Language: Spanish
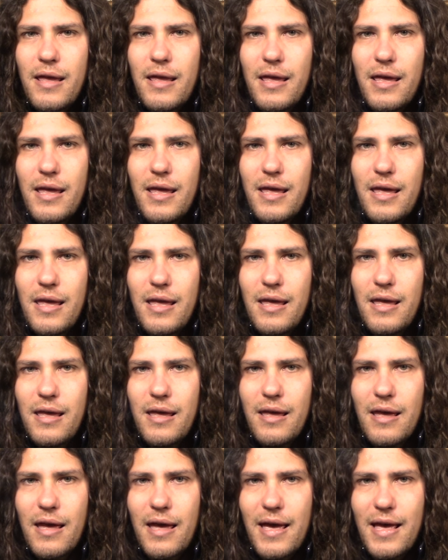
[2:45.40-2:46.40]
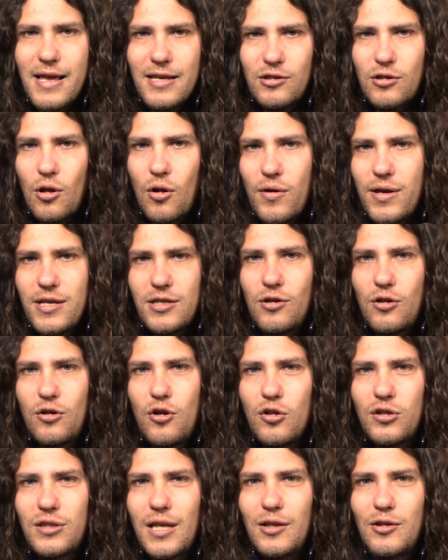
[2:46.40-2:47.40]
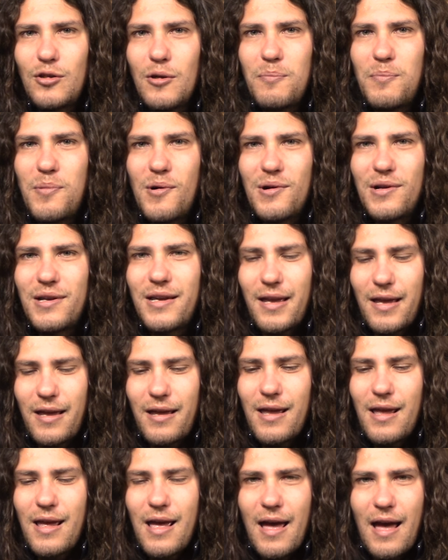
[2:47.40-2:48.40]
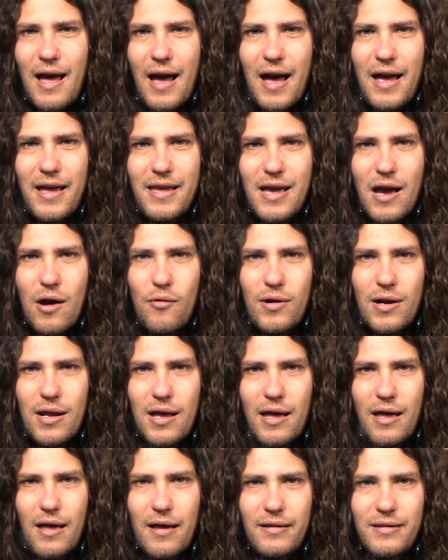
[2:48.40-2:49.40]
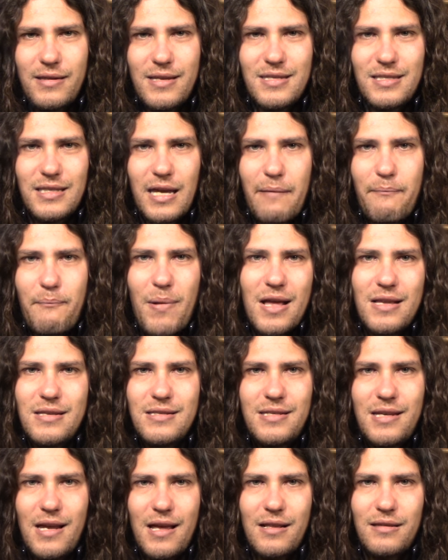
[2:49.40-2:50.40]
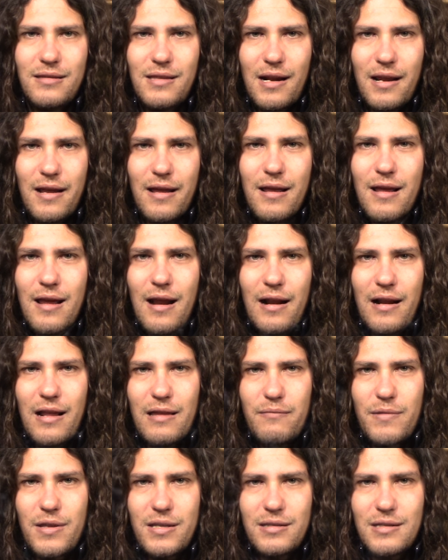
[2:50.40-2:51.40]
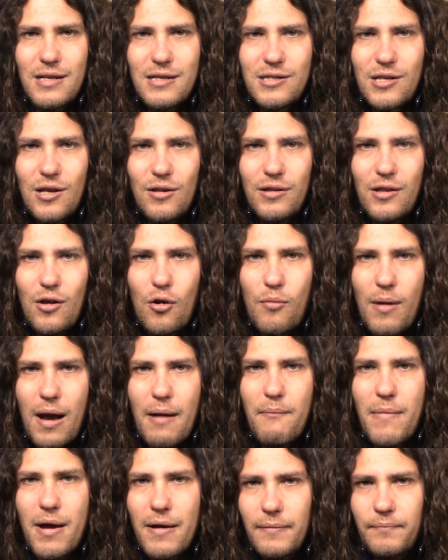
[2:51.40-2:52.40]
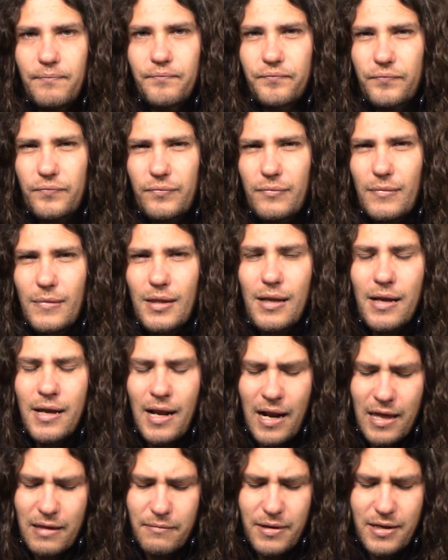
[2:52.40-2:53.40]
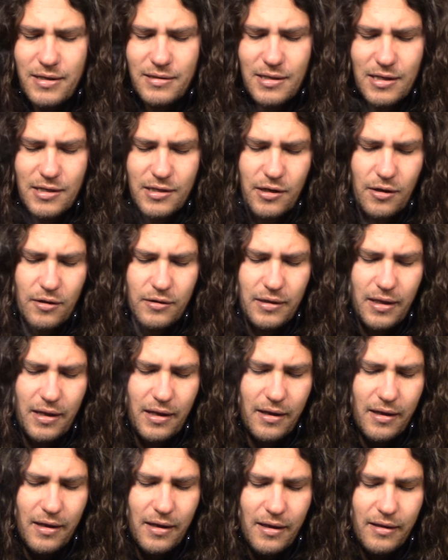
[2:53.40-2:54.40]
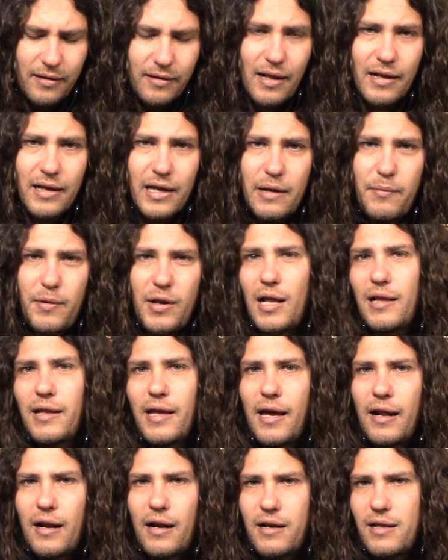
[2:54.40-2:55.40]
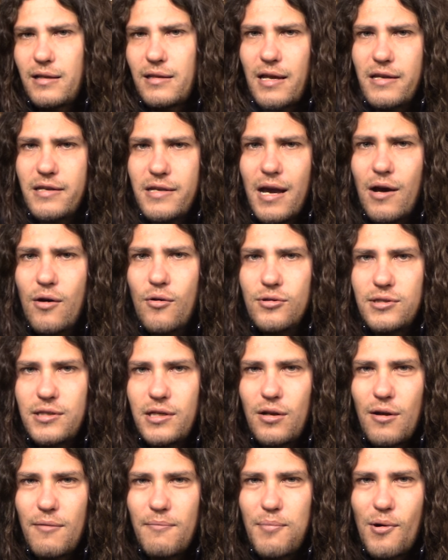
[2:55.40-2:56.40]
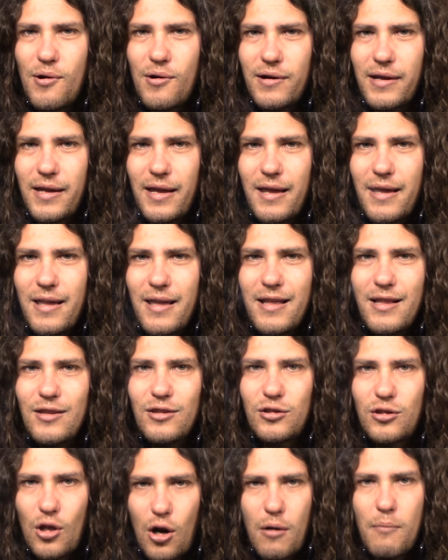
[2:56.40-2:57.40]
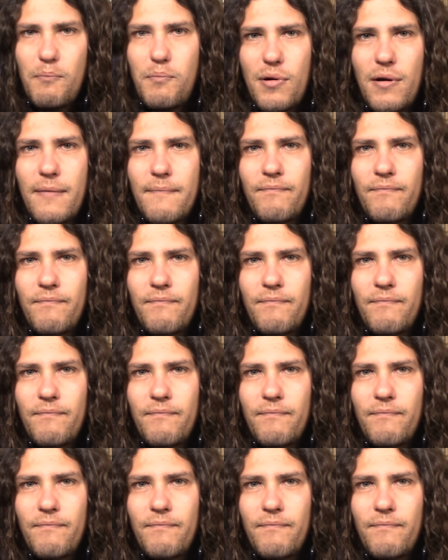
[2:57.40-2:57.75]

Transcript: Y esto lo hizo no tanto porque haya una discrepancia entre la administración de Obama y la administración de, del criminal de guerra Netanyahu, sino porque Trump